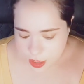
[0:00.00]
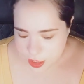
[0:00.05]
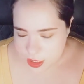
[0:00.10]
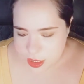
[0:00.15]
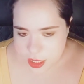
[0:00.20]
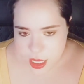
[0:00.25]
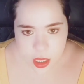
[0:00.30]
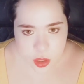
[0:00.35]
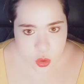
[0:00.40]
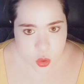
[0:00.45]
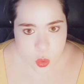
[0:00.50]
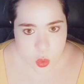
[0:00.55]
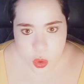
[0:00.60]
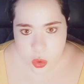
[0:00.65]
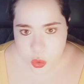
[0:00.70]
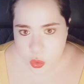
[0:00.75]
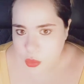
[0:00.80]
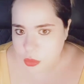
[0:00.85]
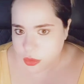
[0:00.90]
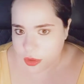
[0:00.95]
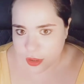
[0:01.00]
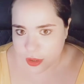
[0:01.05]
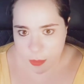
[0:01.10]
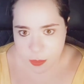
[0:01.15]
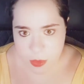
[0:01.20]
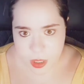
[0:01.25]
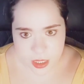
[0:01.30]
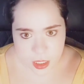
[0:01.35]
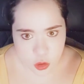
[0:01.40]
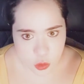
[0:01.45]
Saturno tá
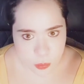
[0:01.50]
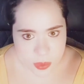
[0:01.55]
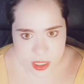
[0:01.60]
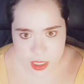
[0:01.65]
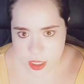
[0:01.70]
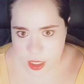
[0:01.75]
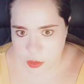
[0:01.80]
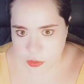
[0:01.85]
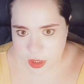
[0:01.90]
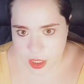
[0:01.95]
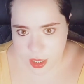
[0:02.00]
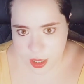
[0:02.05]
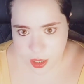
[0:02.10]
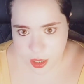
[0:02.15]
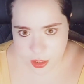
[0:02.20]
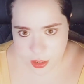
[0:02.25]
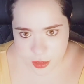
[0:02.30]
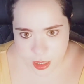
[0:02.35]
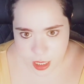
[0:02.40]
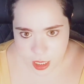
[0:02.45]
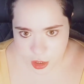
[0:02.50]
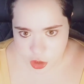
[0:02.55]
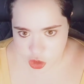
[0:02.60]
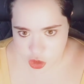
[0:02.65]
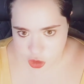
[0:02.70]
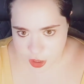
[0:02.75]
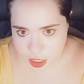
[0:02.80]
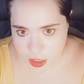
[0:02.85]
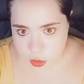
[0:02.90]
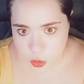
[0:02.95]
mandando o pisciano ter
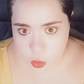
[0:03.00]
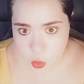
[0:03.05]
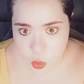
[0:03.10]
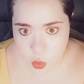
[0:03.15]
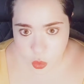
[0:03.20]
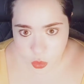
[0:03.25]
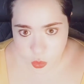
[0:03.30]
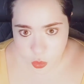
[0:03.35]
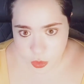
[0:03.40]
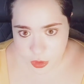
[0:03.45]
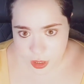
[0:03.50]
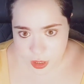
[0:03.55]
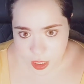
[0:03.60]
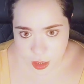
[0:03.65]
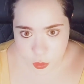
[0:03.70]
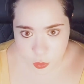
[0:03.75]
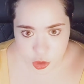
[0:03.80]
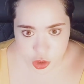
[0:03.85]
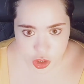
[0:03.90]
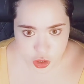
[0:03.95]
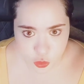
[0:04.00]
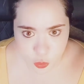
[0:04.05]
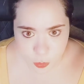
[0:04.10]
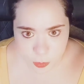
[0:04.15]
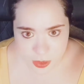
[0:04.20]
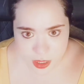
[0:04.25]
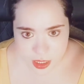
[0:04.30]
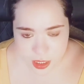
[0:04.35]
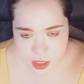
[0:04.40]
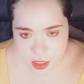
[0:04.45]
realidade. Netuno tá iludindo o
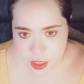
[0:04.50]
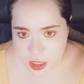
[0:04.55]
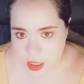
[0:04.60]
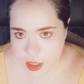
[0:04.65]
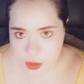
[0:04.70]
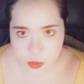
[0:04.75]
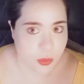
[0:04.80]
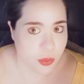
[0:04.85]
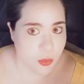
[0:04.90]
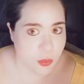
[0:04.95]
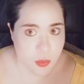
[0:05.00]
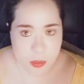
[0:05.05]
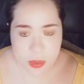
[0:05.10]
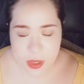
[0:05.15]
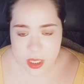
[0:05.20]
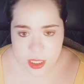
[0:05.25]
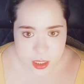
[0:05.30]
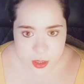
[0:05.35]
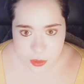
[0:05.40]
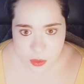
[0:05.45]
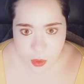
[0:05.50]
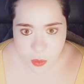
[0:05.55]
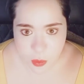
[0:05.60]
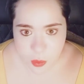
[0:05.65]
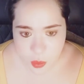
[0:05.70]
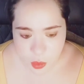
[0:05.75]
pisciano, um brigando com o